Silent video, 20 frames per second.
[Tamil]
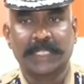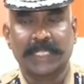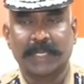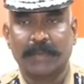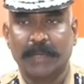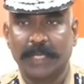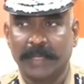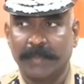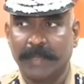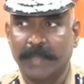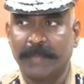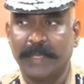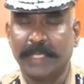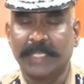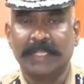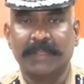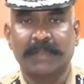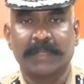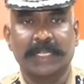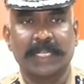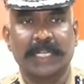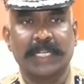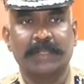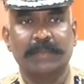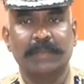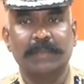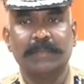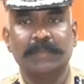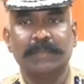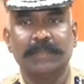சட்ட ஒழுங்கை
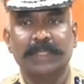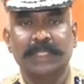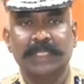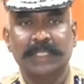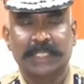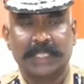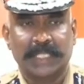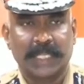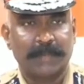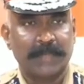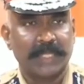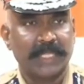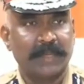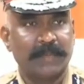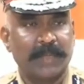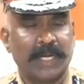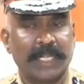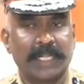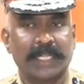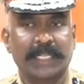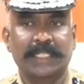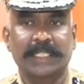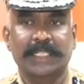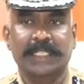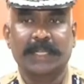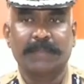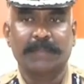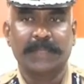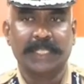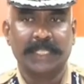மேம்படுத்துவதற்காகவும் நம்ம இந்த
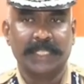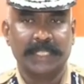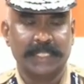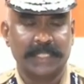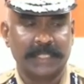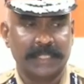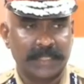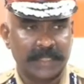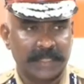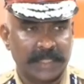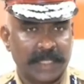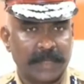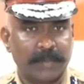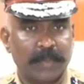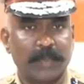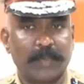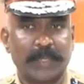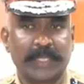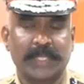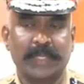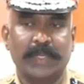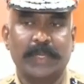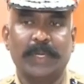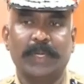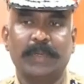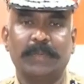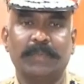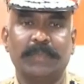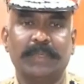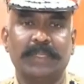மாநகரத்திற்கு நாம் இதை
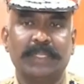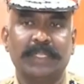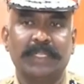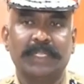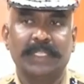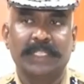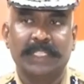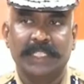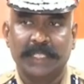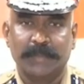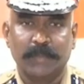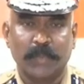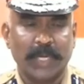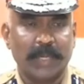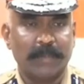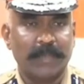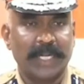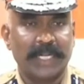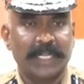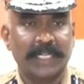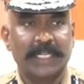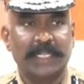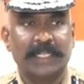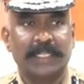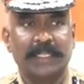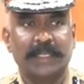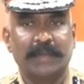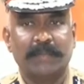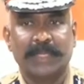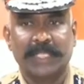அறிமுகப்படுத்தியுள்ளோம் இதன் மூலமாக
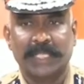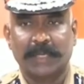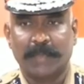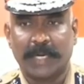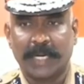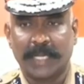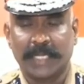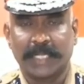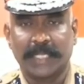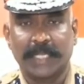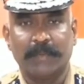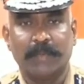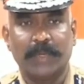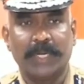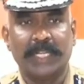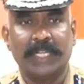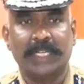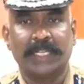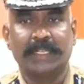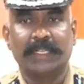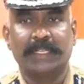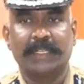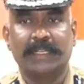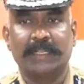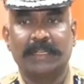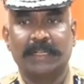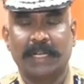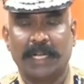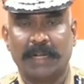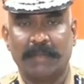மதுரை மாநகரத்தில் உள்ள
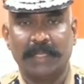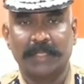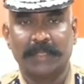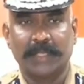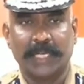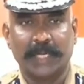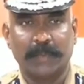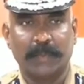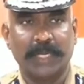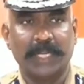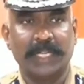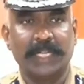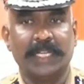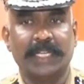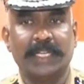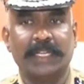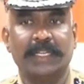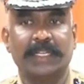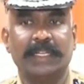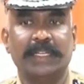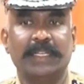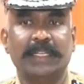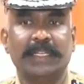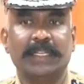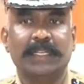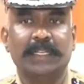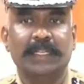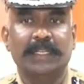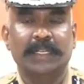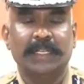காவல்துறையில் உள்ள
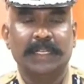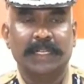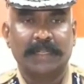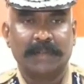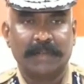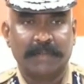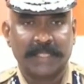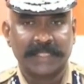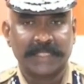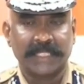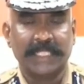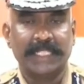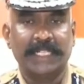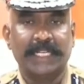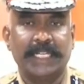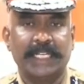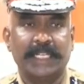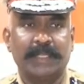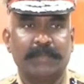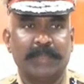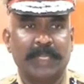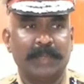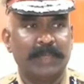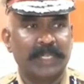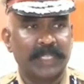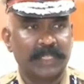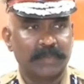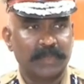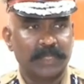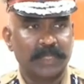வசதிகளை
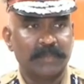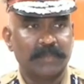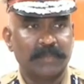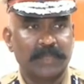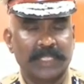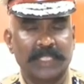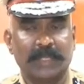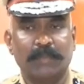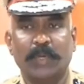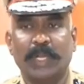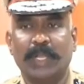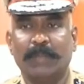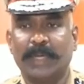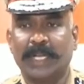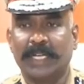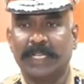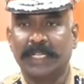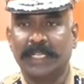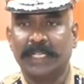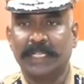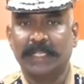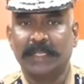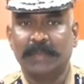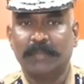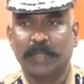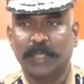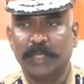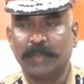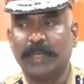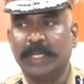மேம்படுத்துவதும் அதன் மூலமாக
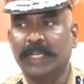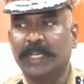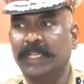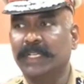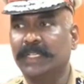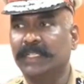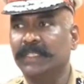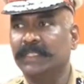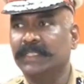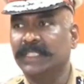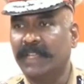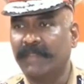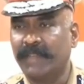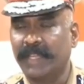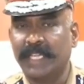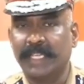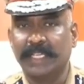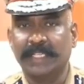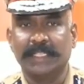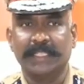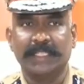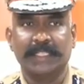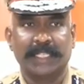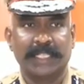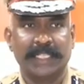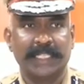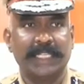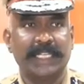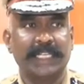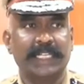பொதுமக்களுக்கு சேவையை
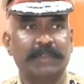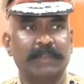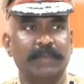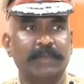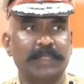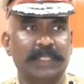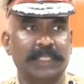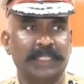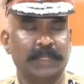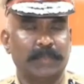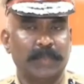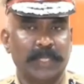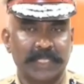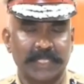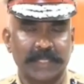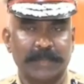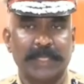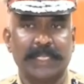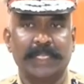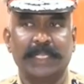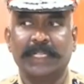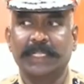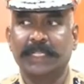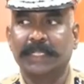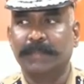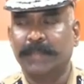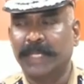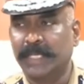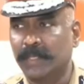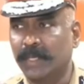அதிகரிக்கவும் இந்த முயற்சி
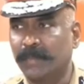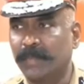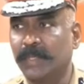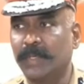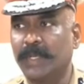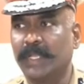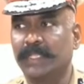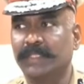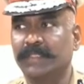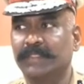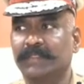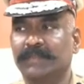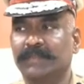மேற்கொள்ளப்பட்டுள்ளது